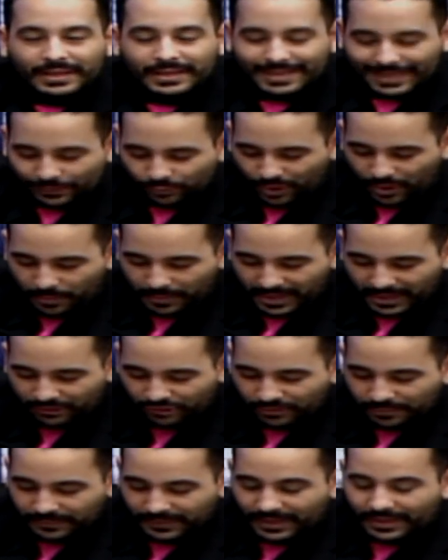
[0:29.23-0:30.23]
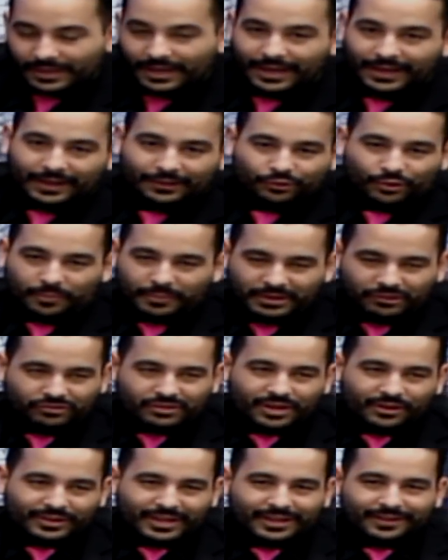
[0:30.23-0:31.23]
e atualmente,
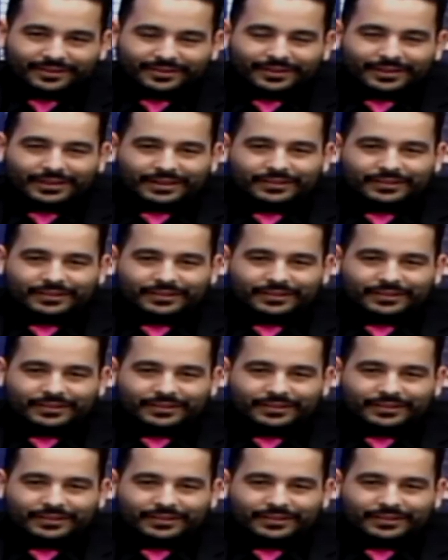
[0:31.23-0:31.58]
atualmente não, né?